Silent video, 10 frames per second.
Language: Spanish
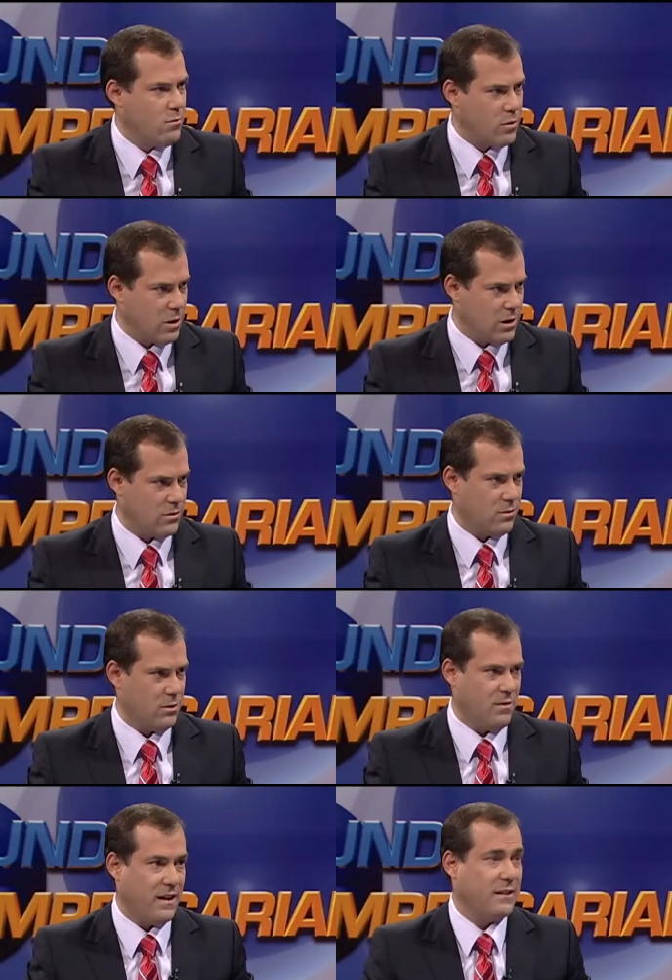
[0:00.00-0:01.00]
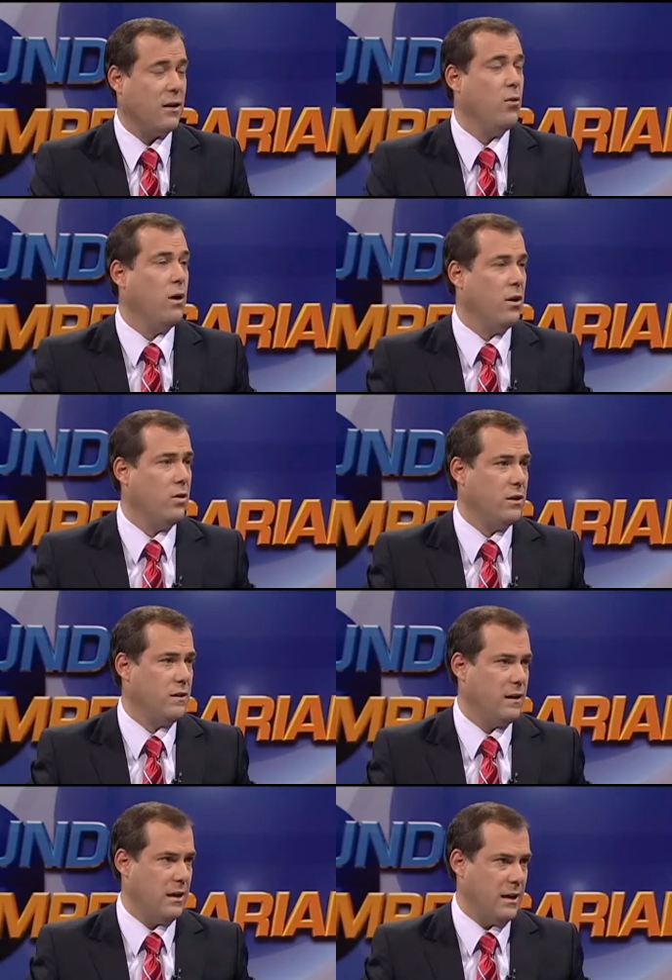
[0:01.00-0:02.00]
por los diferentes
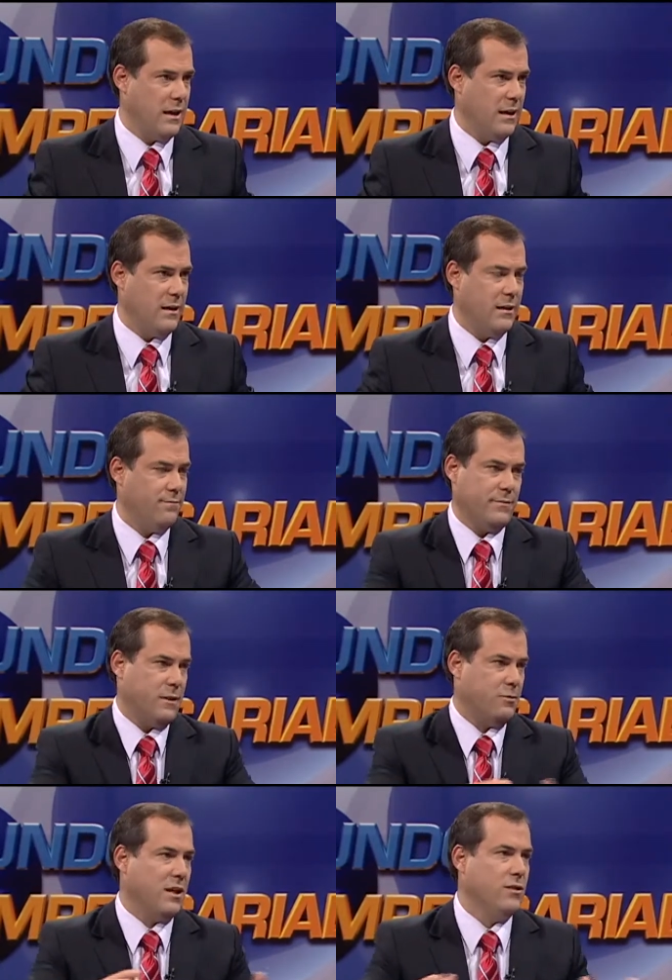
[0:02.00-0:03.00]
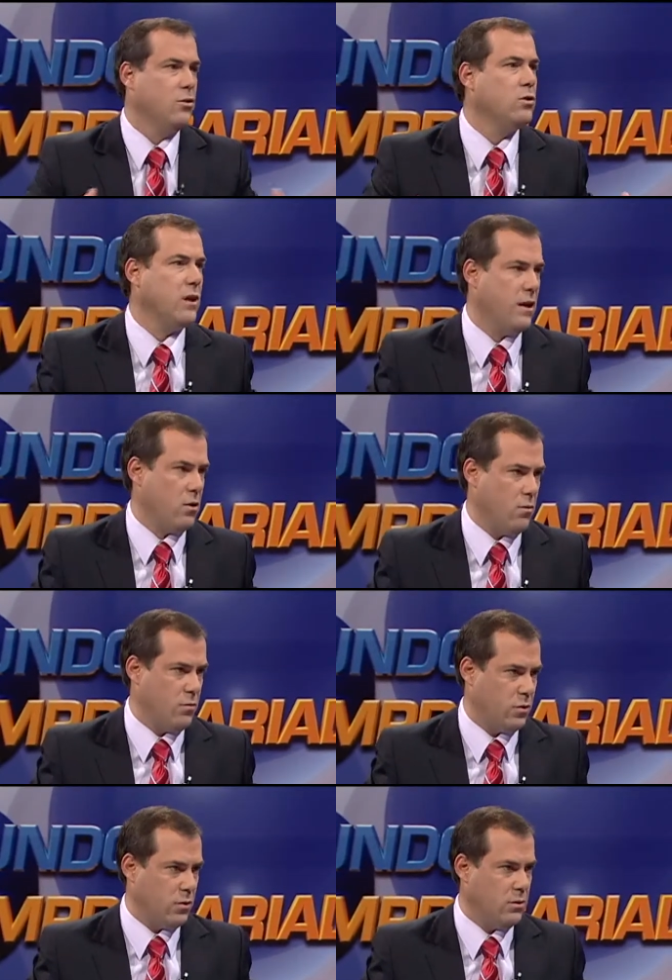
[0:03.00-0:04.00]
jugadores en, el, digamos, en la industria del
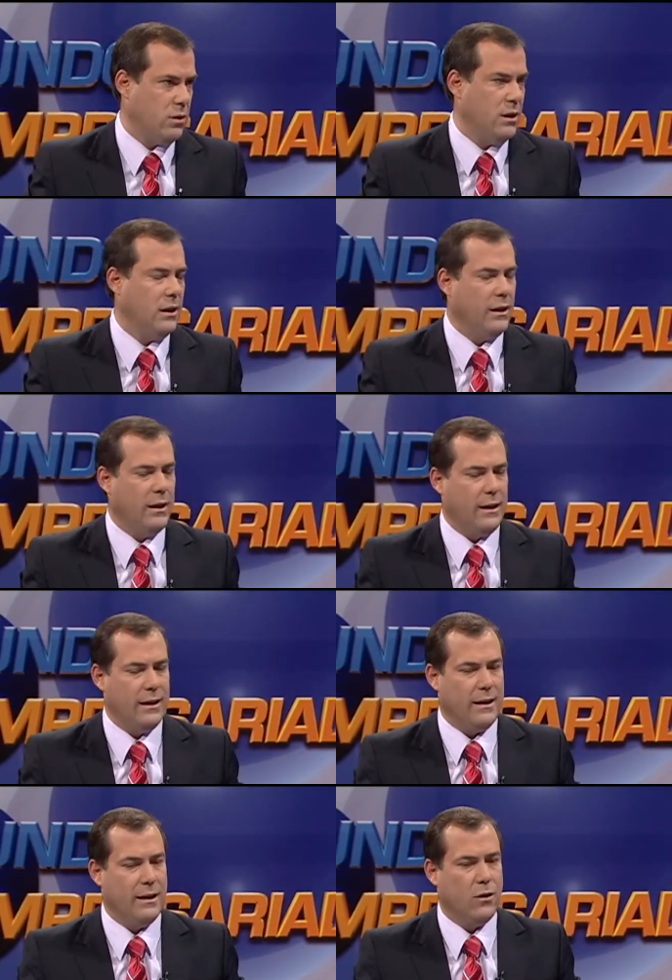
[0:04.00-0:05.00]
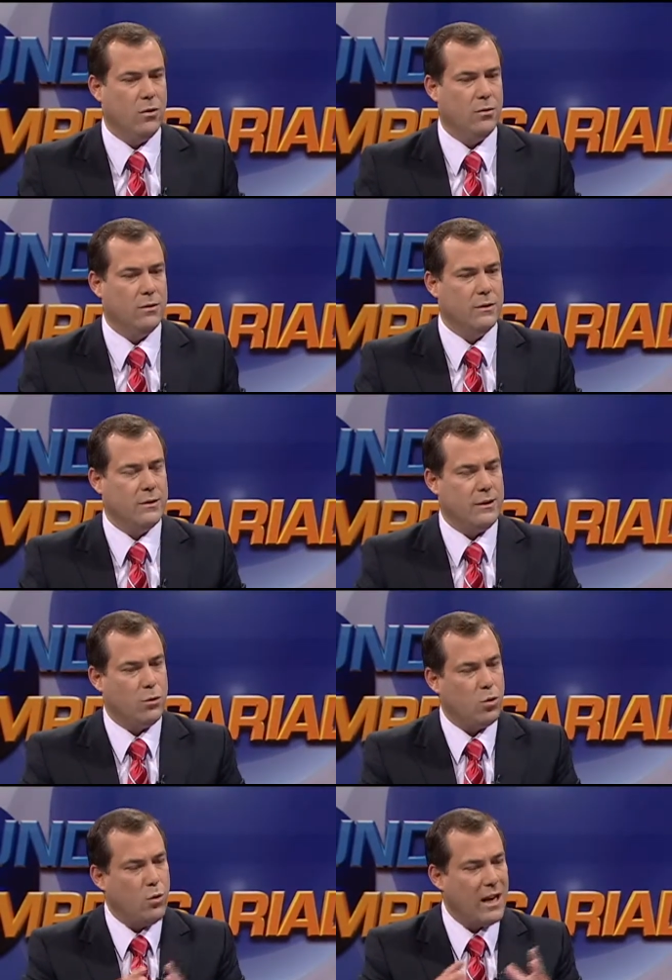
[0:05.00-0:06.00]
cómputo. ¿no? Eh, si
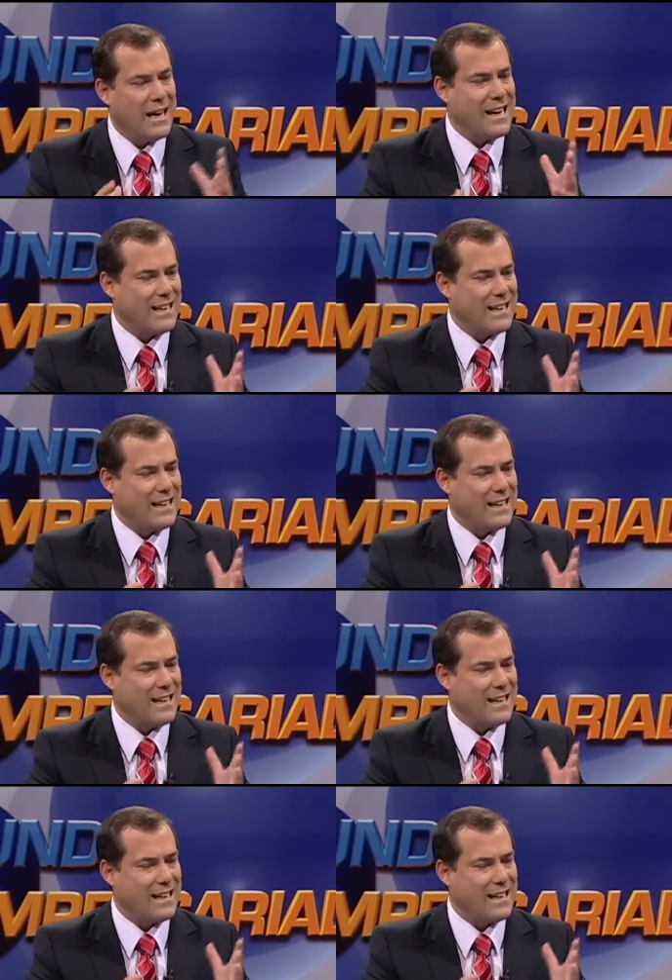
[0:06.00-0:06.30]
tú tuvieras que